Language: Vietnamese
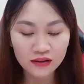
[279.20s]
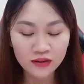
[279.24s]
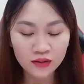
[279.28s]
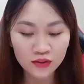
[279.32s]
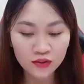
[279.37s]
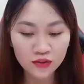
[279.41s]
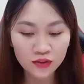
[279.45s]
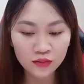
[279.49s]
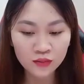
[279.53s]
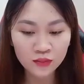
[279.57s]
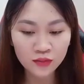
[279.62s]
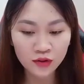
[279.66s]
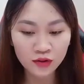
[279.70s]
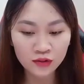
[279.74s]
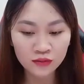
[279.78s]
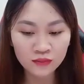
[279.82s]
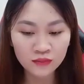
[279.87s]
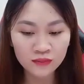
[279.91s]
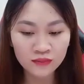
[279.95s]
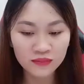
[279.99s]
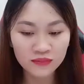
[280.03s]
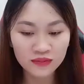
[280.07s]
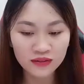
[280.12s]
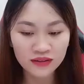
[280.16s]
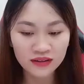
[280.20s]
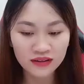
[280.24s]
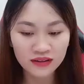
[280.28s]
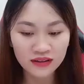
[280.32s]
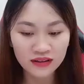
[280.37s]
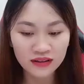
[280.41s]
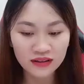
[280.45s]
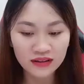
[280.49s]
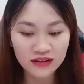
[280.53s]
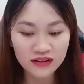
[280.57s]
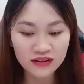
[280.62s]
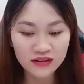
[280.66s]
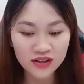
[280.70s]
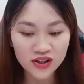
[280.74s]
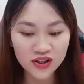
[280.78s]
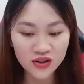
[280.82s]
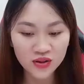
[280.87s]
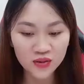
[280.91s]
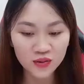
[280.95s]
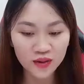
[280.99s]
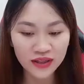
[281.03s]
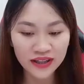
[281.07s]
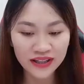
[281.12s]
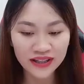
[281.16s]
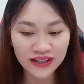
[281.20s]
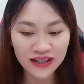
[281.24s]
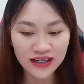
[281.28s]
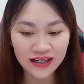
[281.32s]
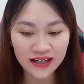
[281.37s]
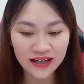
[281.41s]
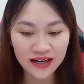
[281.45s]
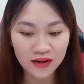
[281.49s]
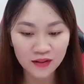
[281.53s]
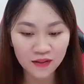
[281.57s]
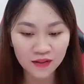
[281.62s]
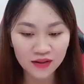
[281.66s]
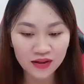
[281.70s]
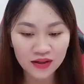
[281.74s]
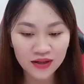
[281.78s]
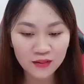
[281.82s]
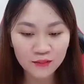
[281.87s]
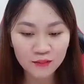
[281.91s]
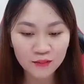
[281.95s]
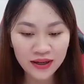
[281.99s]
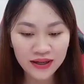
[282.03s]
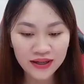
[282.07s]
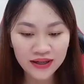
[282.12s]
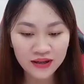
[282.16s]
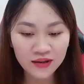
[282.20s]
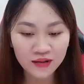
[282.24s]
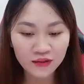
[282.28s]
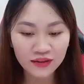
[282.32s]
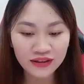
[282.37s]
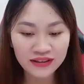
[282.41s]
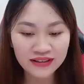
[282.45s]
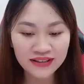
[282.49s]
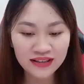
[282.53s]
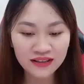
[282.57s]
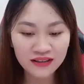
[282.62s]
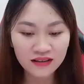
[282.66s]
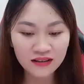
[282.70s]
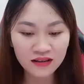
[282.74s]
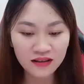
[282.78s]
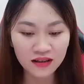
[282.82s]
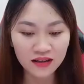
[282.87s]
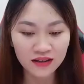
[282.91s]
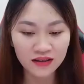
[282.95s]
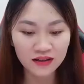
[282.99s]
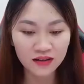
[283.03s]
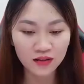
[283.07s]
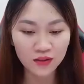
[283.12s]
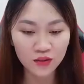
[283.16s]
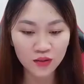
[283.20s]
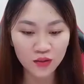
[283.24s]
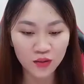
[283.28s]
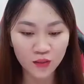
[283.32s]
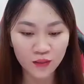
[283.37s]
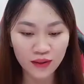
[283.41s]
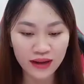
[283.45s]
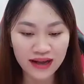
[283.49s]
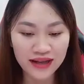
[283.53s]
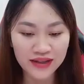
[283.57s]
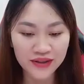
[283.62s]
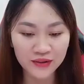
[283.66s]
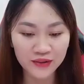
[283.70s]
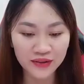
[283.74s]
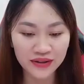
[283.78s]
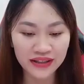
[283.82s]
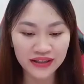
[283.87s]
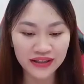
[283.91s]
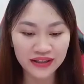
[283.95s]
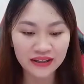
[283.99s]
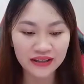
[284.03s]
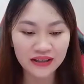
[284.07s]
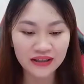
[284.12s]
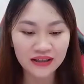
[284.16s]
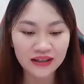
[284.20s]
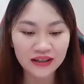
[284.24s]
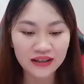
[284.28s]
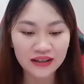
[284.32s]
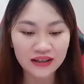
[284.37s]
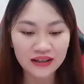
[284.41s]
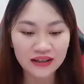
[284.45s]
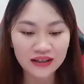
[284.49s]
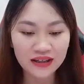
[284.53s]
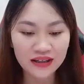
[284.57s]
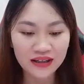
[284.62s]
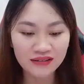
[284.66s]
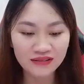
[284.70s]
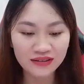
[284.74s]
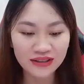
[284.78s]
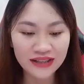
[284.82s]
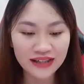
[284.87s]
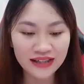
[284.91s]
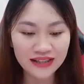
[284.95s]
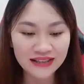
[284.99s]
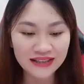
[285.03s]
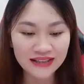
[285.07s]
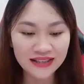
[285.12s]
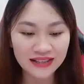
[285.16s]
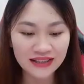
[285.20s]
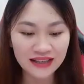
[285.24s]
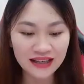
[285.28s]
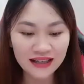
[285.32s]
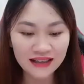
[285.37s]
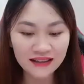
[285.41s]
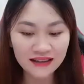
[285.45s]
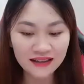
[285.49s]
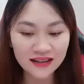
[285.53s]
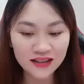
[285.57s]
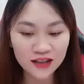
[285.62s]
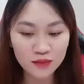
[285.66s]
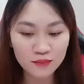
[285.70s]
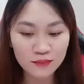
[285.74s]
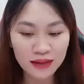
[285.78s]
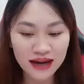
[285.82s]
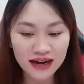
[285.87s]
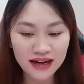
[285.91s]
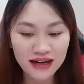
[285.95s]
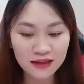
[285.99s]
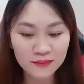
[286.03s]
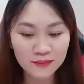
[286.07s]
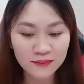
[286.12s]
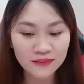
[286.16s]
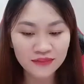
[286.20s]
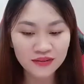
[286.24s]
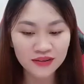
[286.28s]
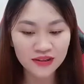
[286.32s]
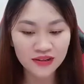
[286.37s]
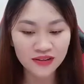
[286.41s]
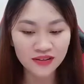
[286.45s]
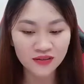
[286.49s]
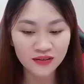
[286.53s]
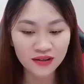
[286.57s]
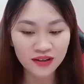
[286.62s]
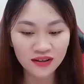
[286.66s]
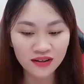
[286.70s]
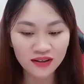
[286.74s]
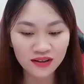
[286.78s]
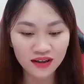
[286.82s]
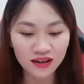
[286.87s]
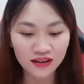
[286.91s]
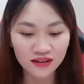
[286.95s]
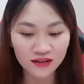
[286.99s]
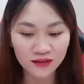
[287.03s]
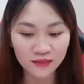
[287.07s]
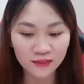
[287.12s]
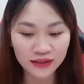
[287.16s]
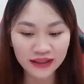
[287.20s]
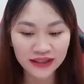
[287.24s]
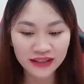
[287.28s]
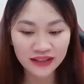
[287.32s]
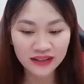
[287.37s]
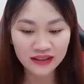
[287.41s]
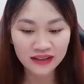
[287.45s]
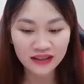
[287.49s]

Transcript: Cũng đúng. Chu Linh gật đầu, bắt đầu đi ra cửa đưa khổ quà nhồi thịt. Đầu tiên chính là đưa cho bà Lâm, số lượng còn không ít.